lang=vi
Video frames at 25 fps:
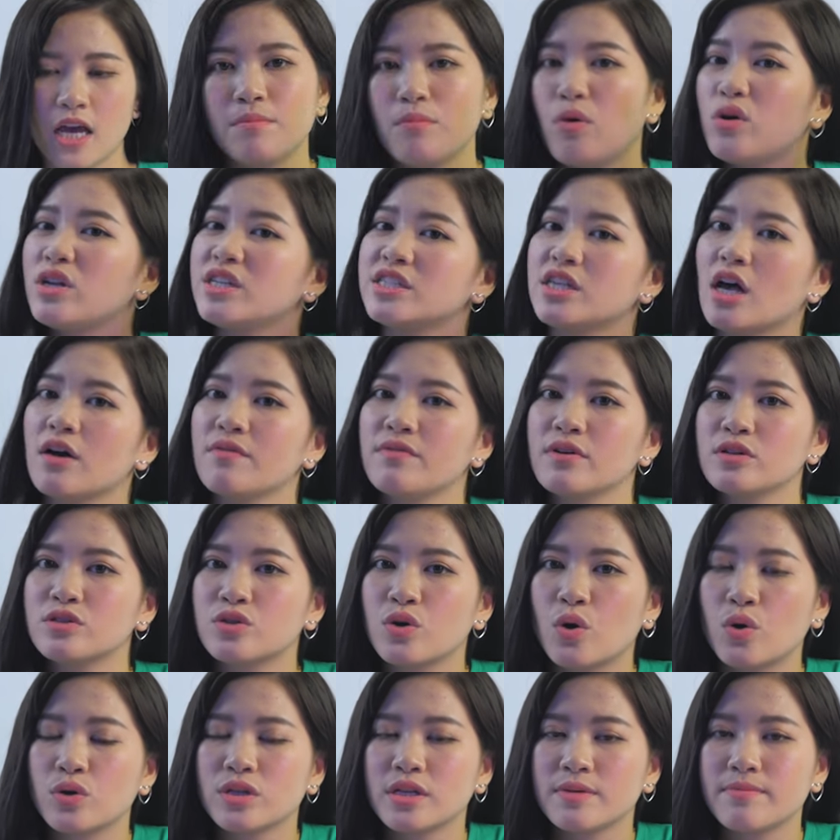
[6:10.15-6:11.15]
Bộ lý do vừa
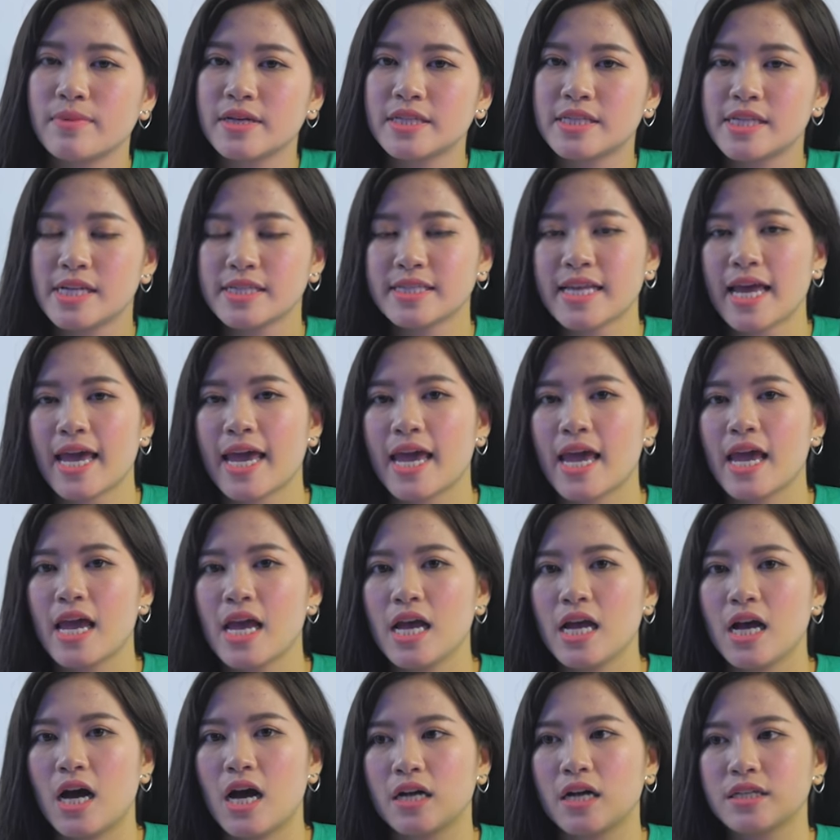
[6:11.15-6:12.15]
rồi thì mình chia sẻ
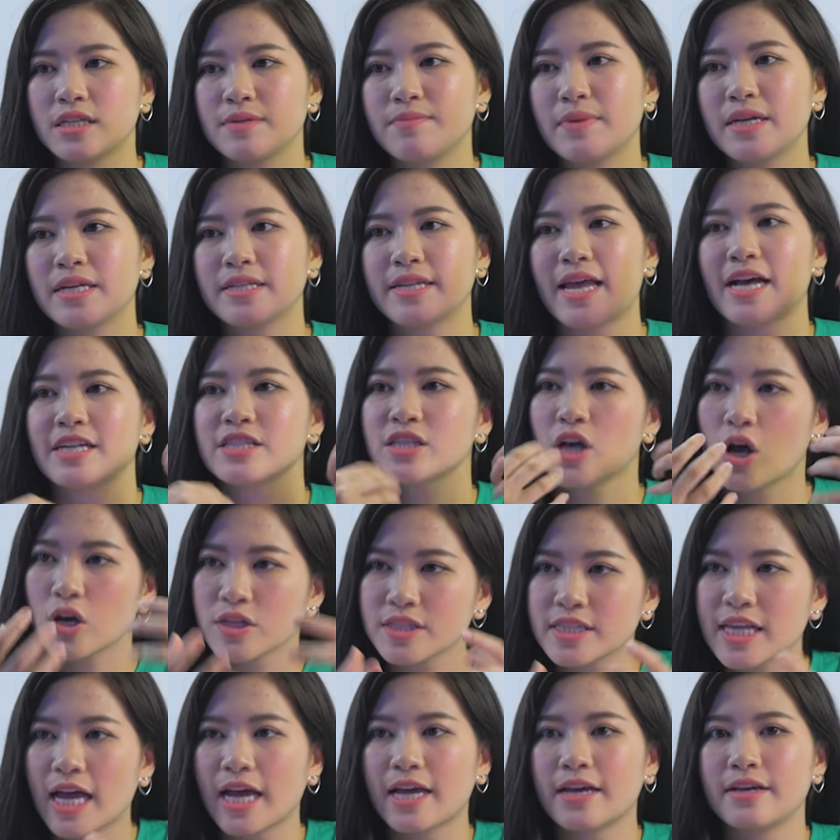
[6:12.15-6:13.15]
thì mình đã
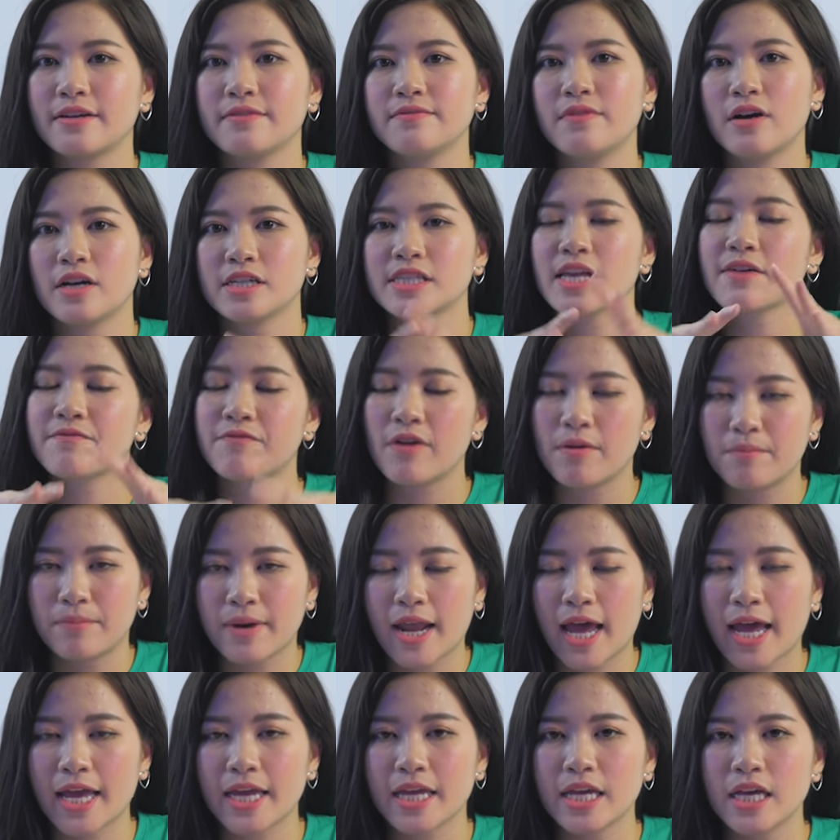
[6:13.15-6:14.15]
so sánh với sản phẩm
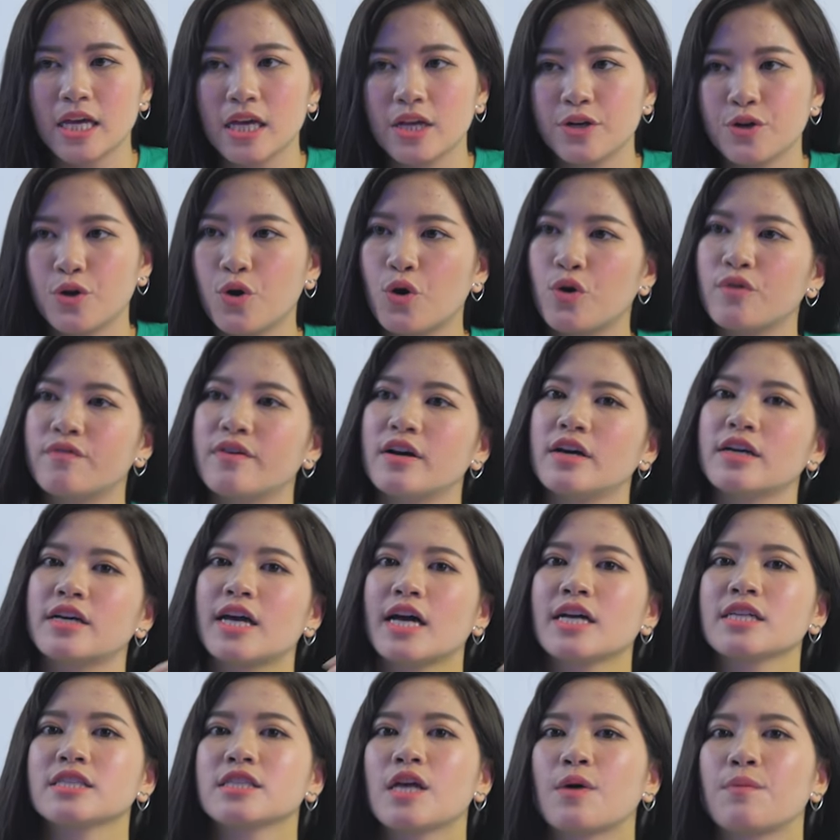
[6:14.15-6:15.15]
này đối với
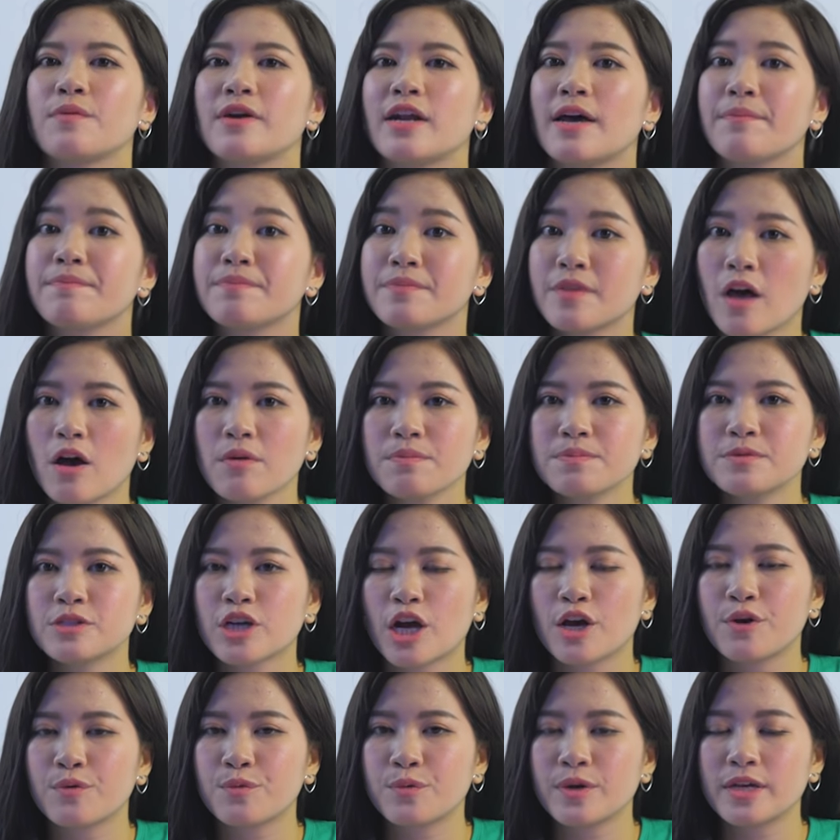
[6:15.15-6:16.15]
các dòng laptop
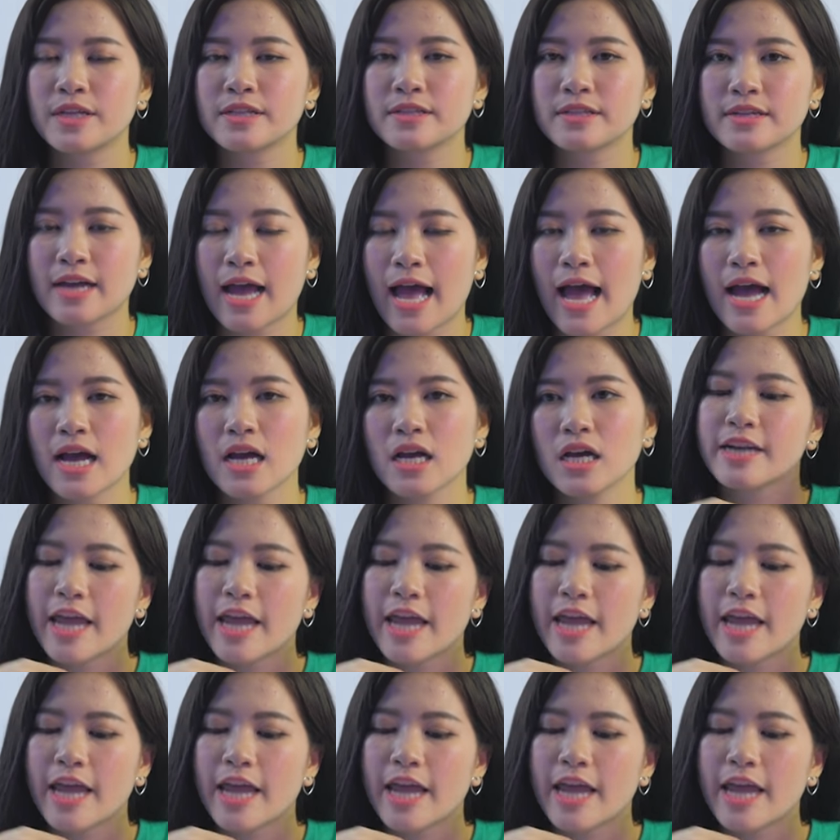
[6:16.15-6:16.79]
chạy win khác.